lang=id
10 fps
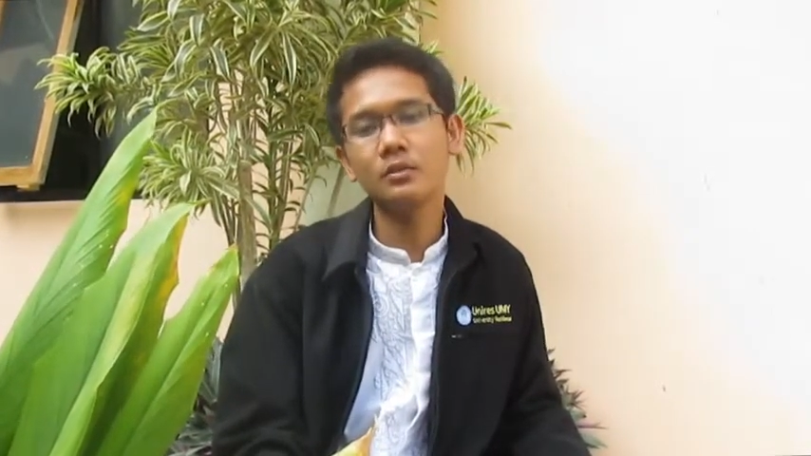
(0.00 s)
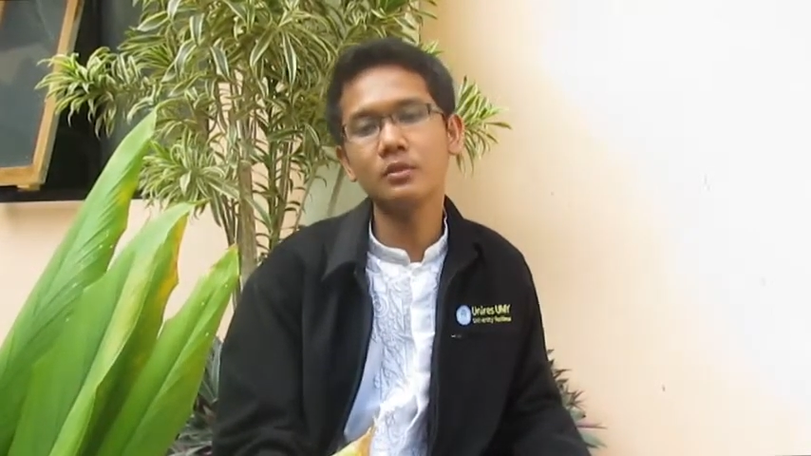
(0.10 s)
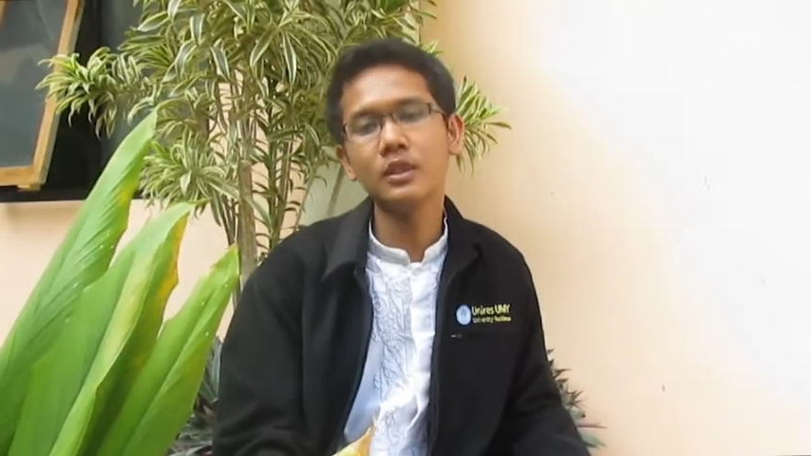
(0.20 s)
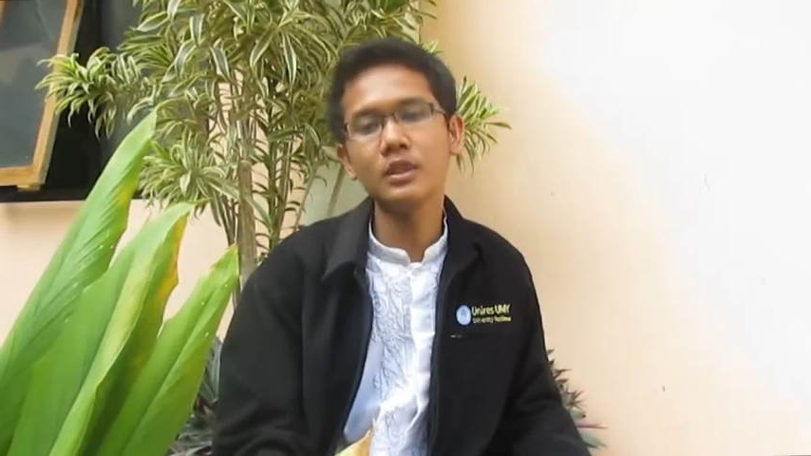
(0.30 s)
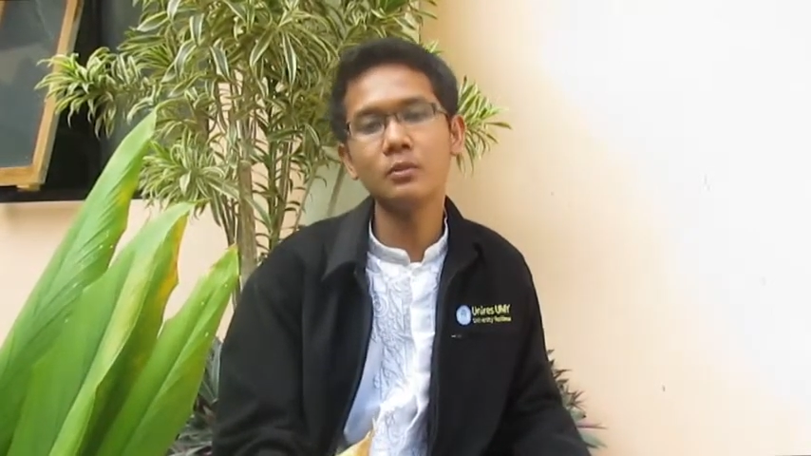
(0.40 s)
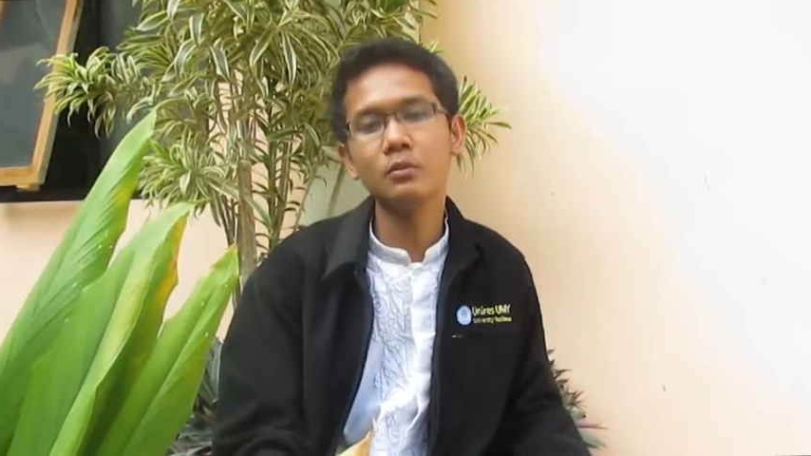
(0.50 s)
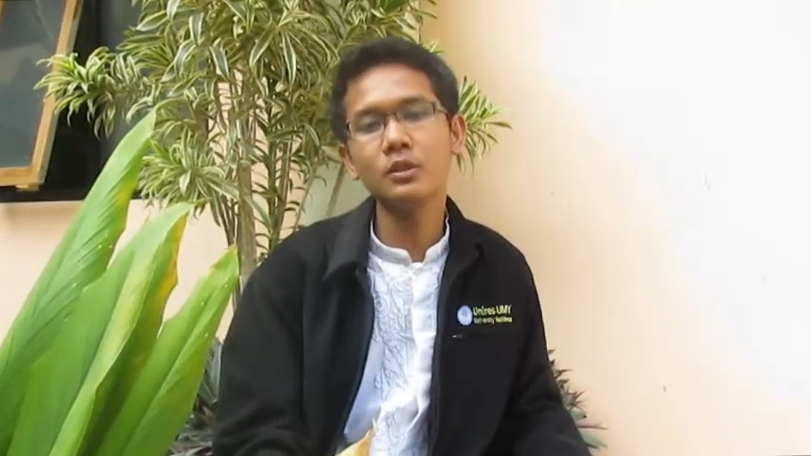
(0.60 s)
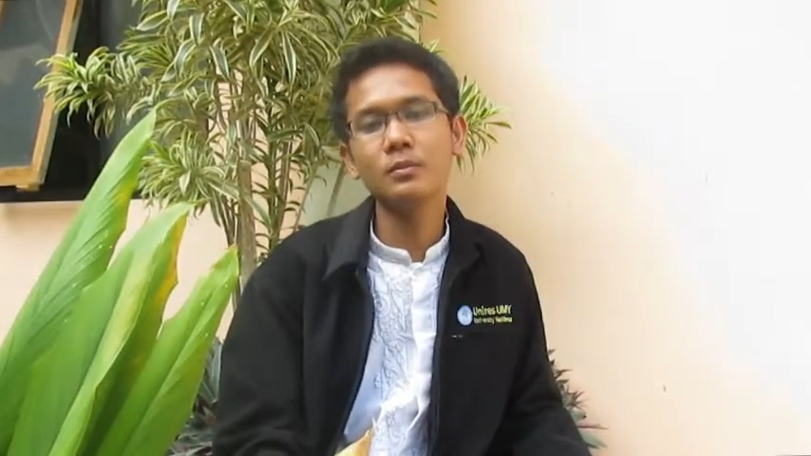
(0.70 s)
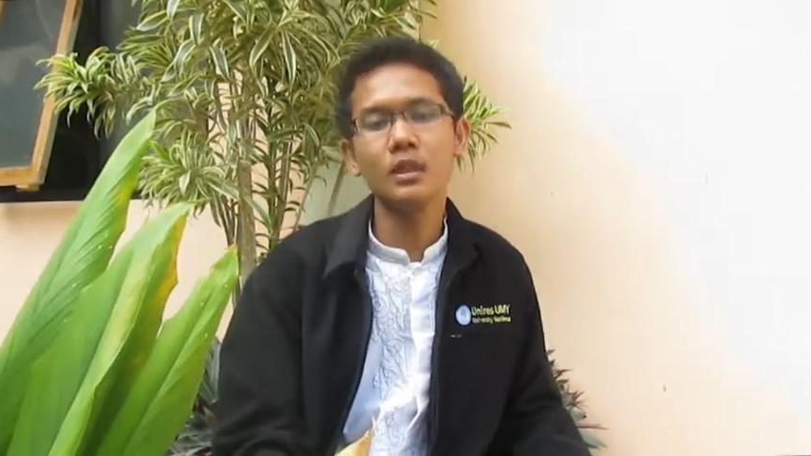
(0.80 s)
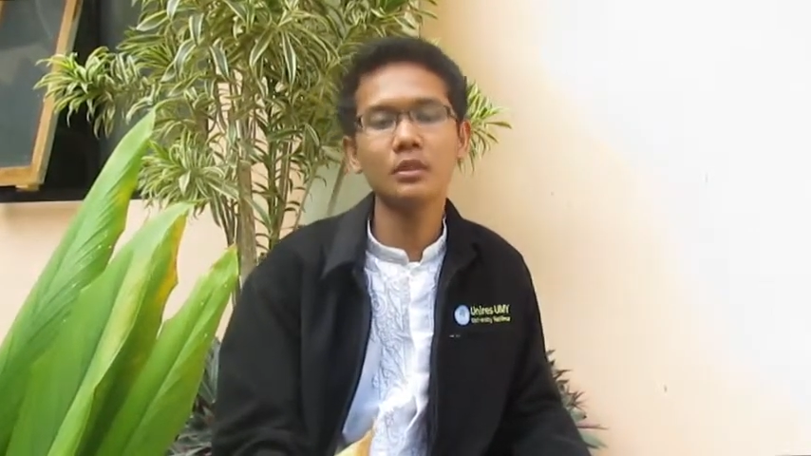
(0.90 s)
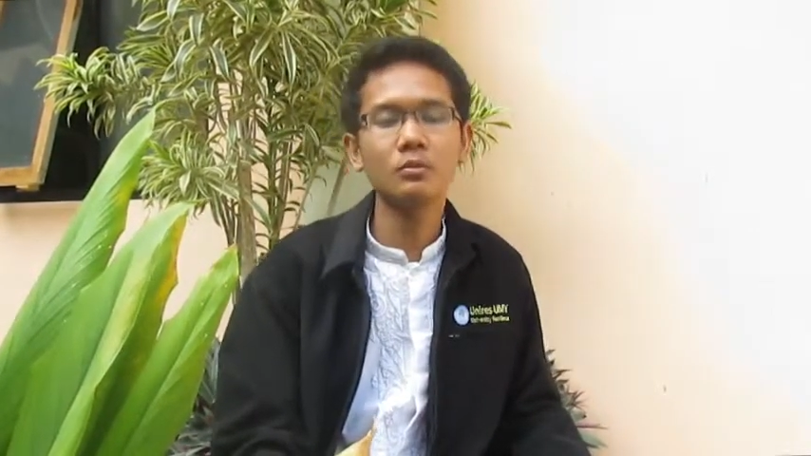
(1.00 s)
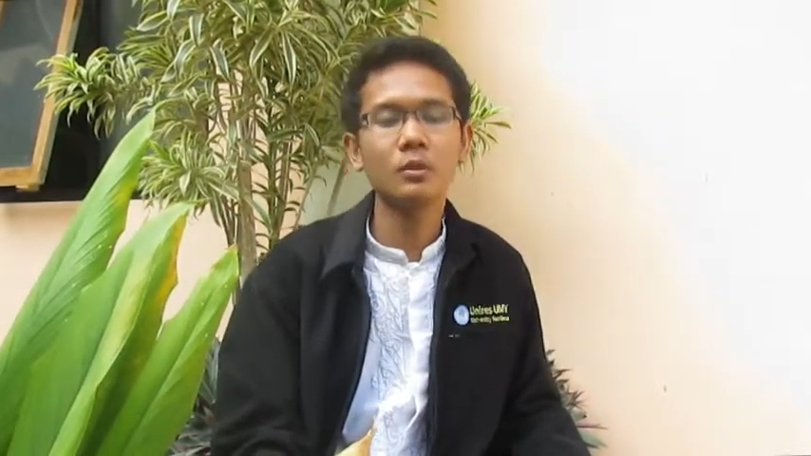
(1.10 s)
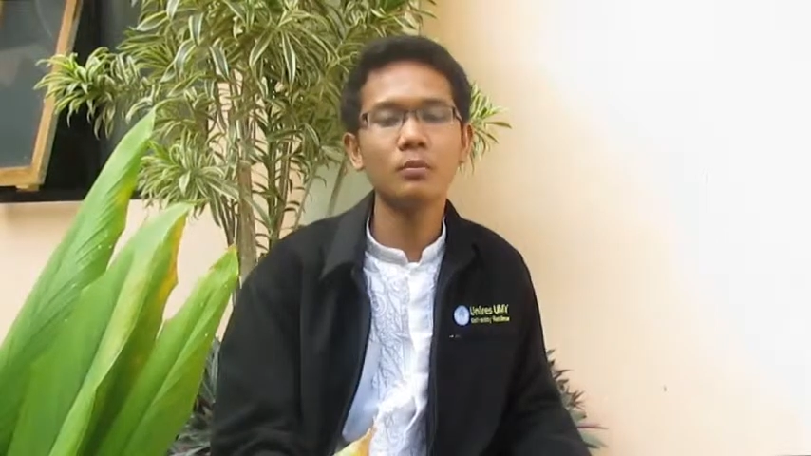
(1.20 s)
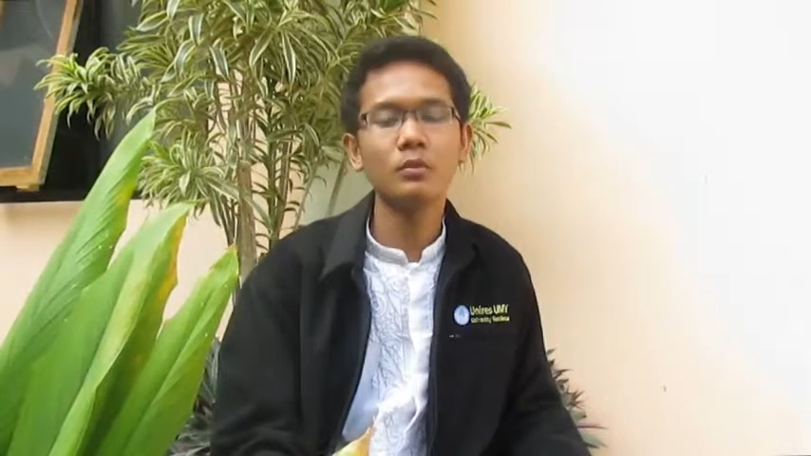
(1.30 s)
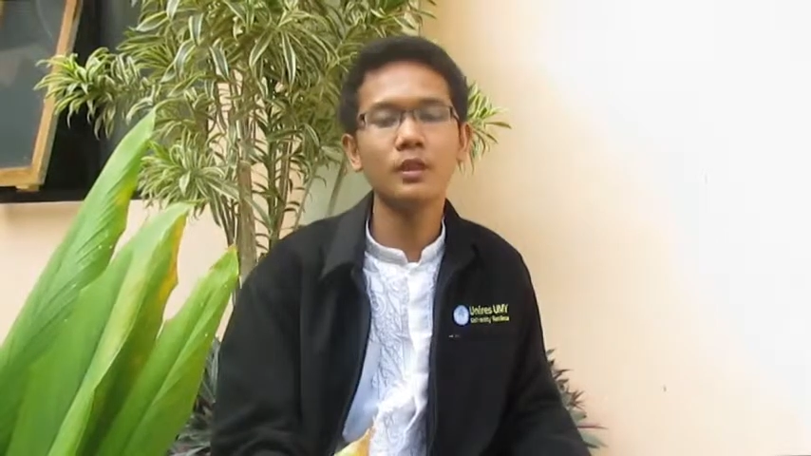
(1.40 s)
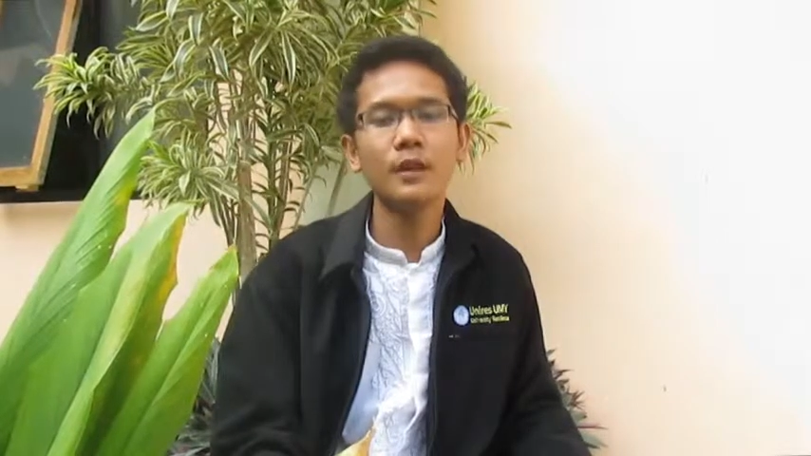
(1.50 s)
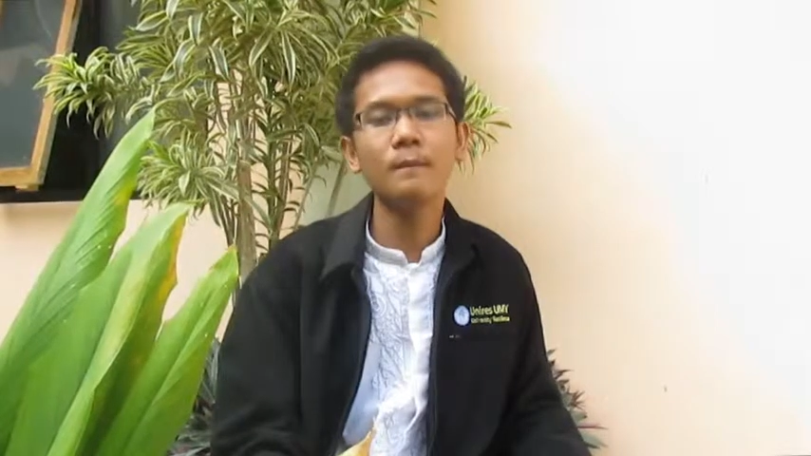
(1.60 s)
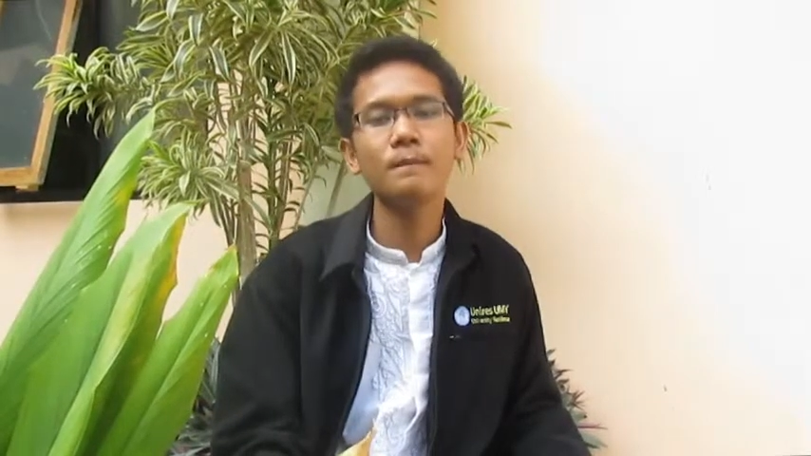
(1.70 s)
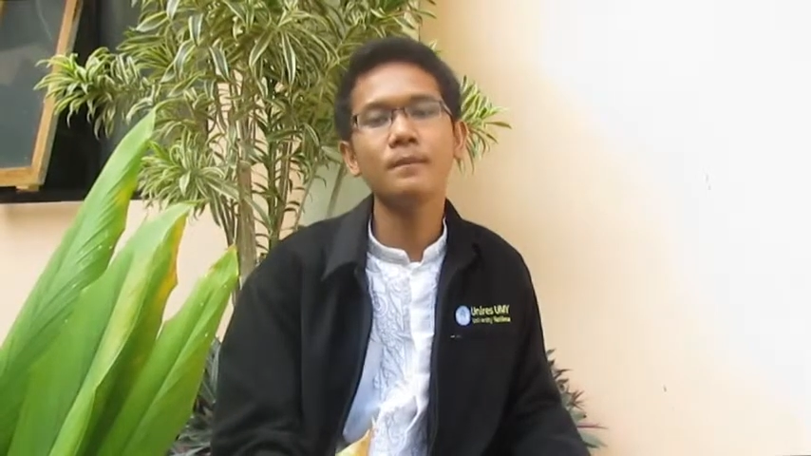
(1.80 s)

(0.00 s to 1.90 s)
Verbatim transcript: Juli 1956.